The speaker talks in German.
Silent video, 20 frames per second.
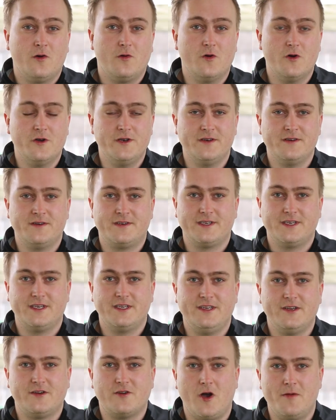und
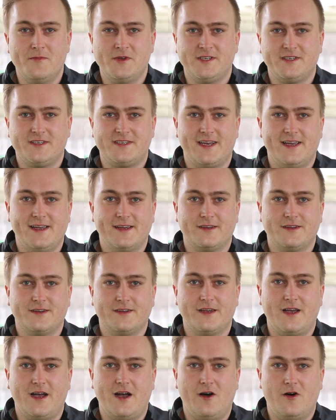äh, die kommenden
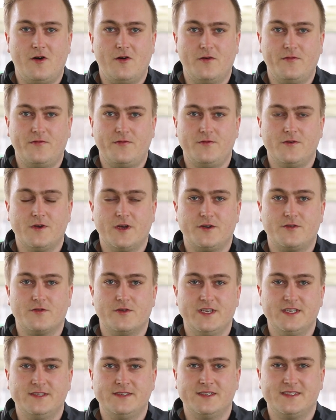Tage auch für
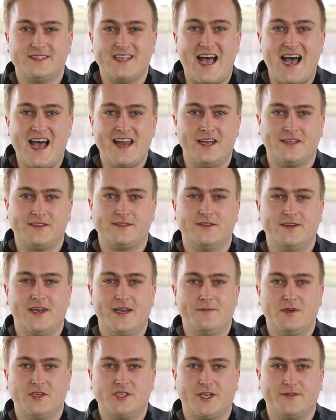Tunesiens
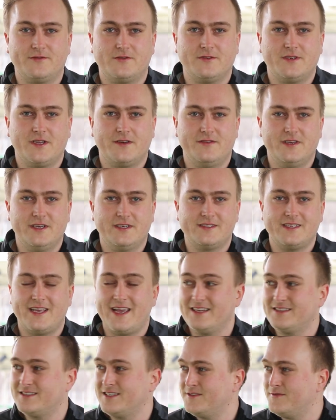A-Nationalmannschaft unterwegs.
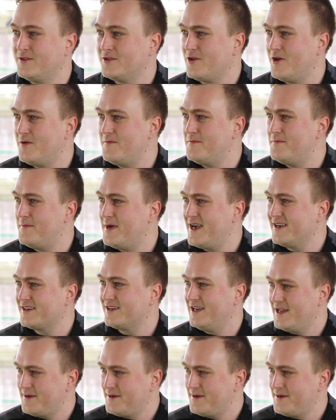Herzlich willkommen, Marc